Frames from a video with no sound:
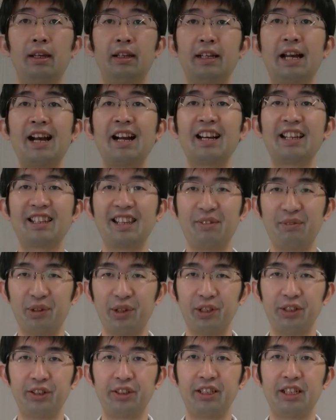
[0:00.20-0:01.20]
眼科天
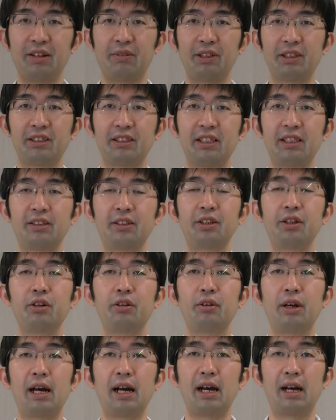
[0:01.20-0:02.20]
文医の平松です。
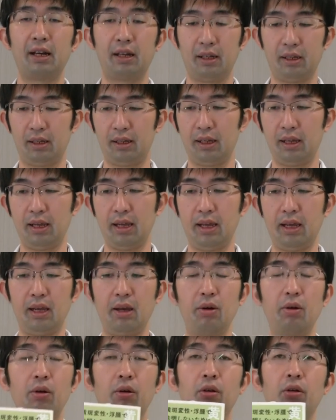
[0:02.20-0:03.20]
今日は、
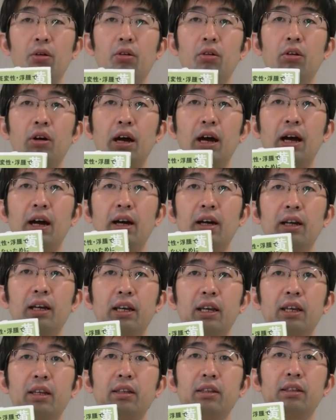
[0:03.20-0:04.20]
黄
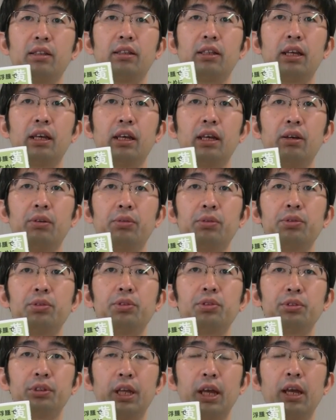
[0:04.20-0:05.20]
斑変性浮
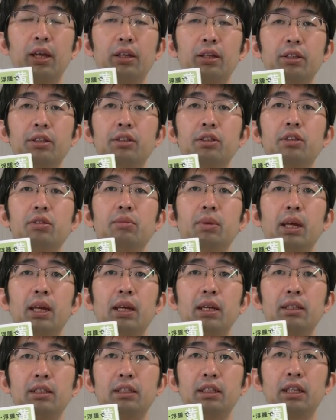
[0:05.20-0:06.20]
腫で失
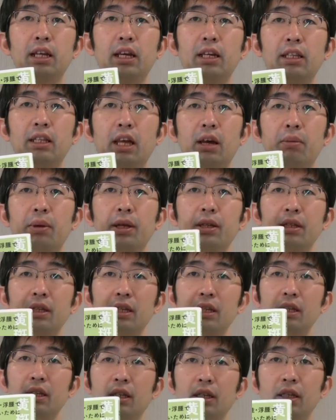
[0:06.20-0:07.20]
明しないため
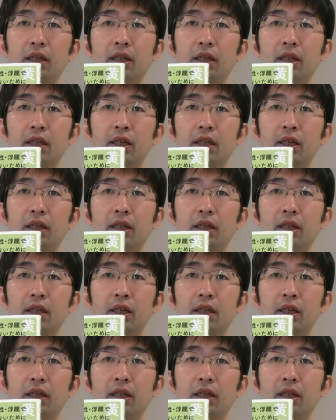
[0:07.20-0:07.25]
に